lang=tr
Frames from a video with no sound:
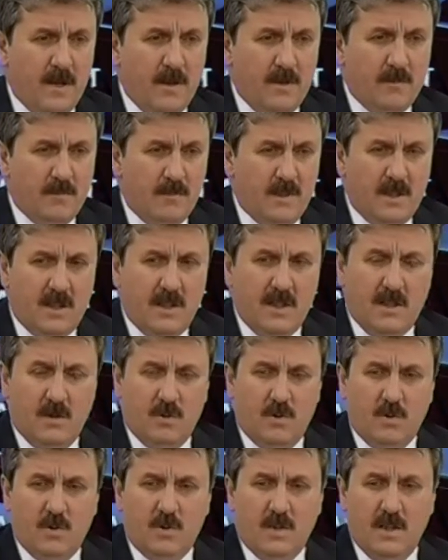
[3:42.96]
Bir kere
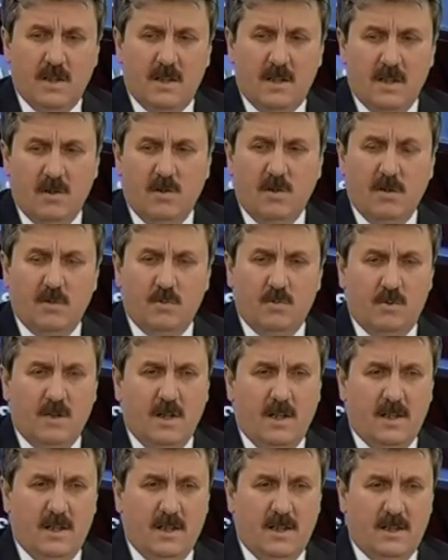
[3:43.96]
Türkiye terörle
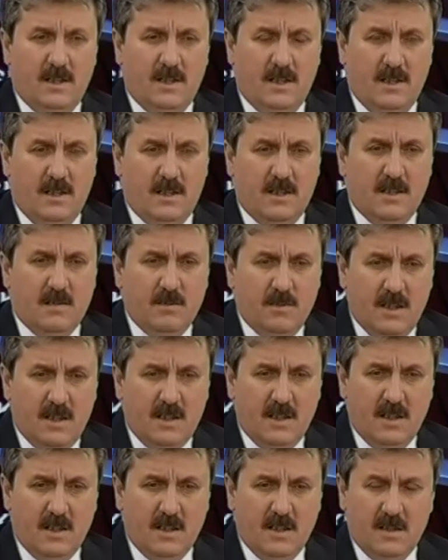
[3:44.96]
mücadelesinde 27
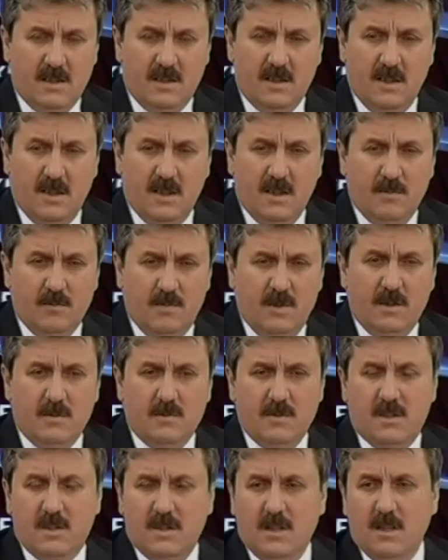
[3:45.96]
yıldır benim
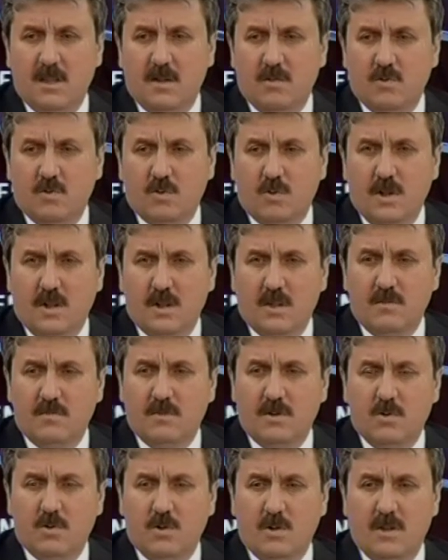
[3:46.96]
ısrarla vurguladığım ve
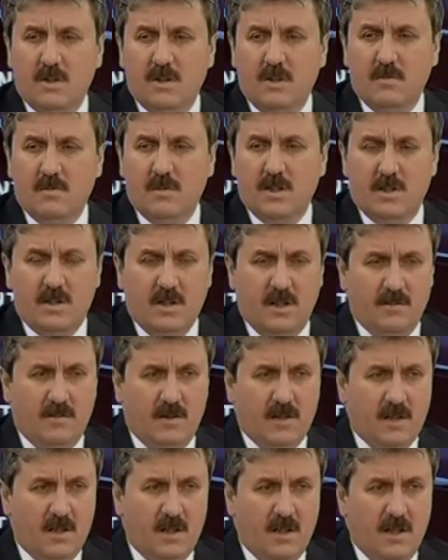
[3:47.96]
söylediğim bir şey var.